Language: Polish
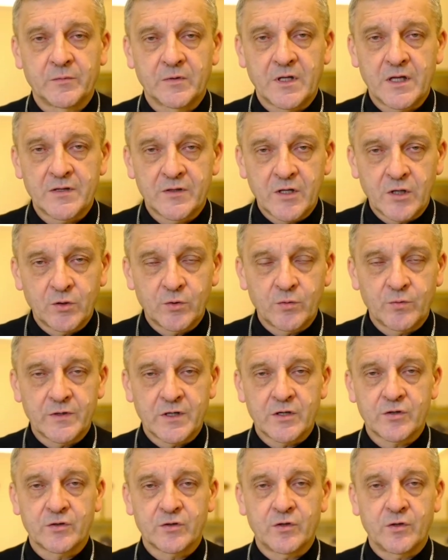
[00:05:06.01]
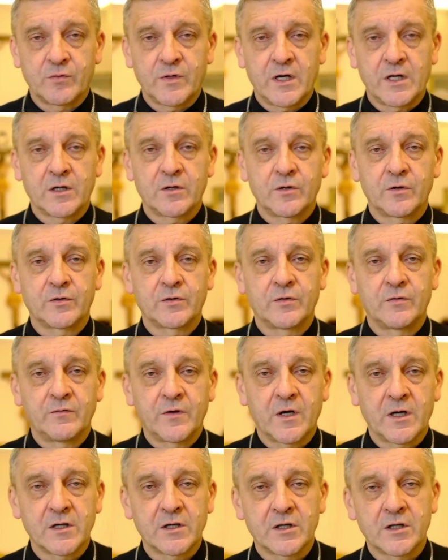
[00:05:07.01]
Ten tytuł zresztą Herod
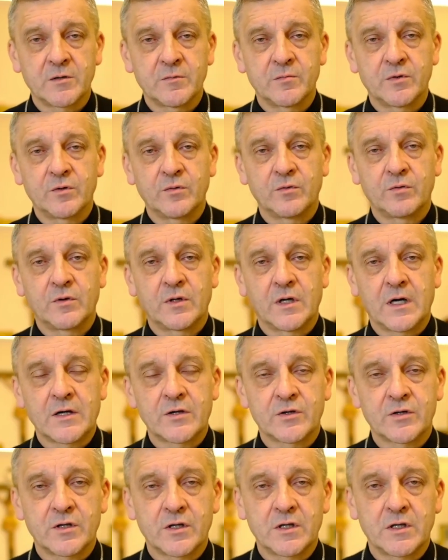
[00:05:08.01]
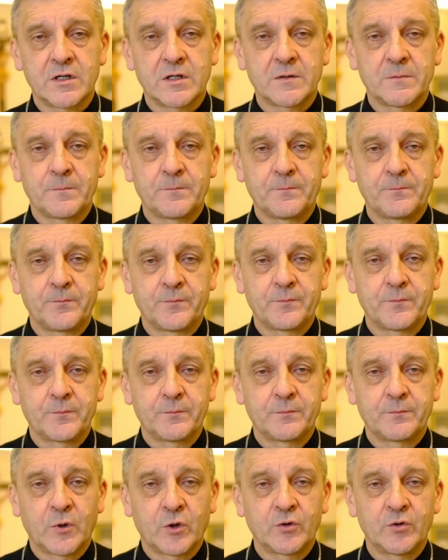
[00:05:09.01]
Wielki był raczej mm,
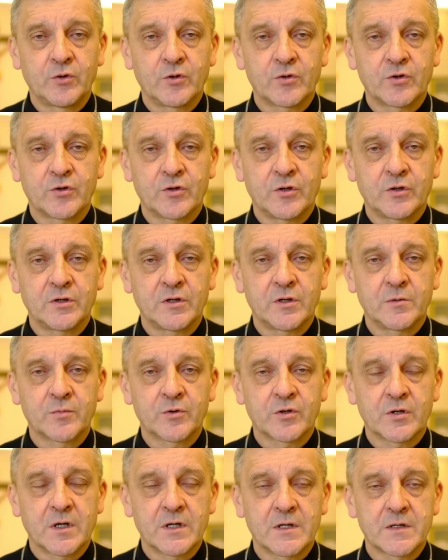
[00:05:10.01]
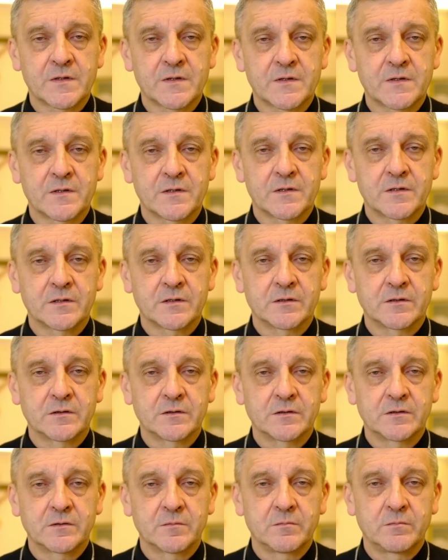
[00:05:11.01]
podnoszony przez
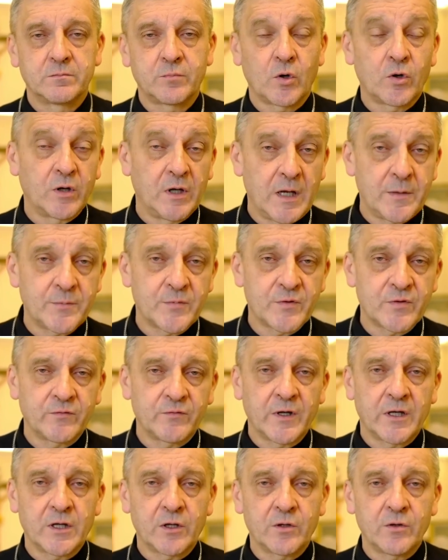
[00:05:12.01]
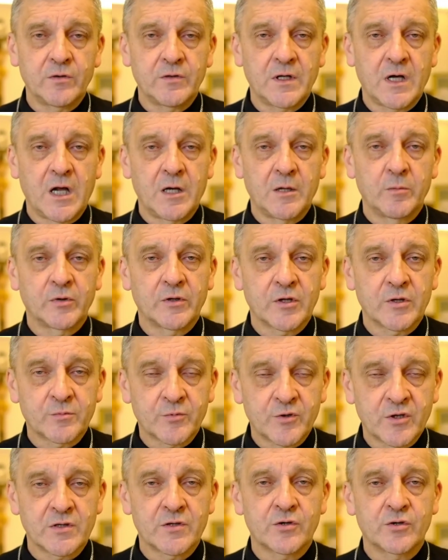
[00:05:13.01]
y, pochlebców Heroda albo też
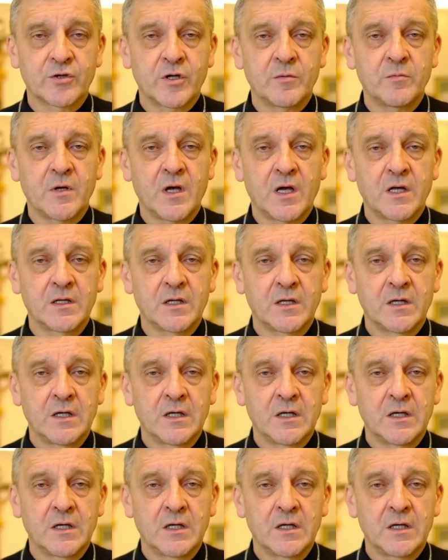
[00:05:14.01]
przez Rzymian.